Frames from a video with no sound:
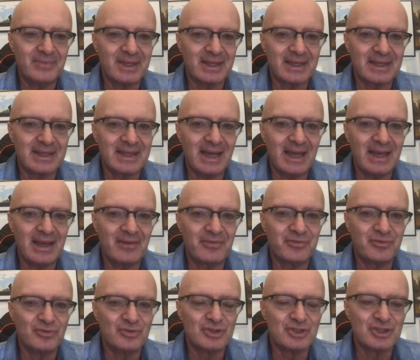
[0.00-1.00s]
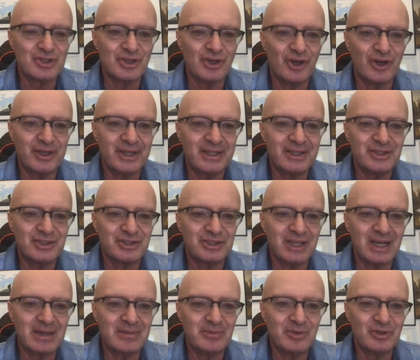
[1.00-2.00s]
che ha la funzione,
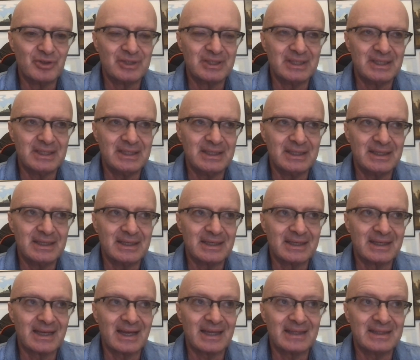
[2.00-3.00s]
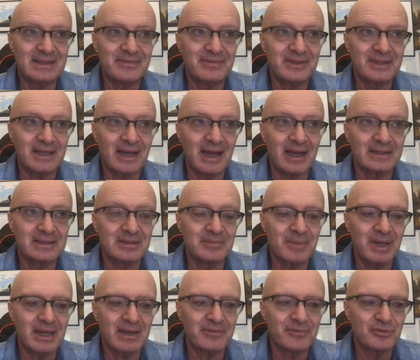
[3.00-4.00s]
diciamo, di gratificarti,
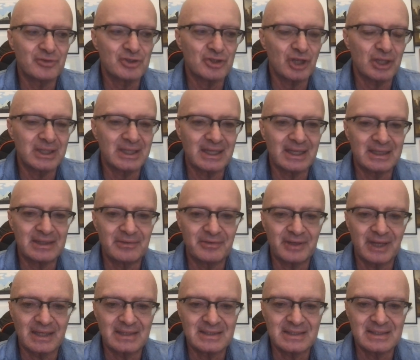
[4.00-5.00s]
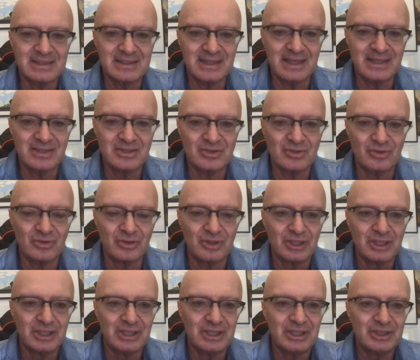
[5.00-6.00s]
ma la funzione di gratificare se stesso,
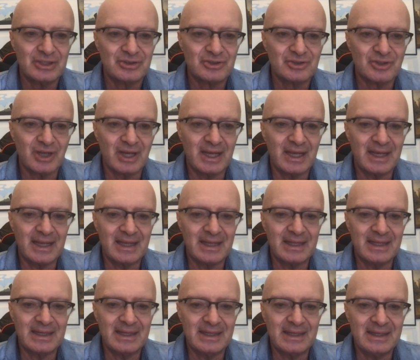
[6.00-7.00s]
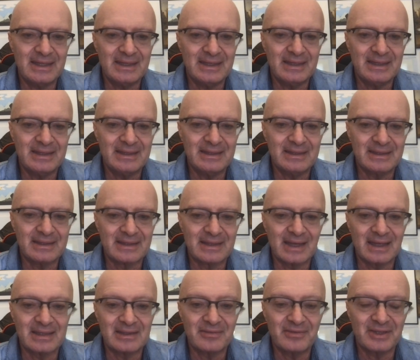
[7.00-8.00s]
cioè eh,
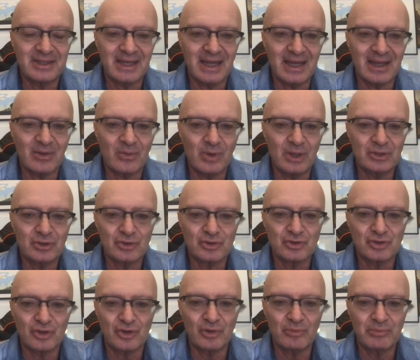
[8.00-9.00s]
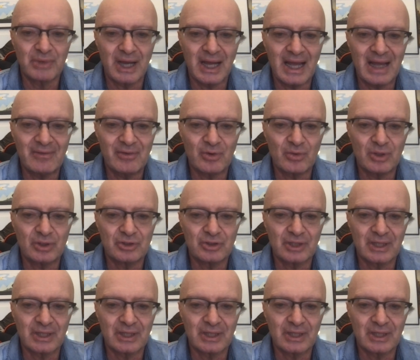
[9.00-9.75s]
gratificare quanto sono bravo, quanto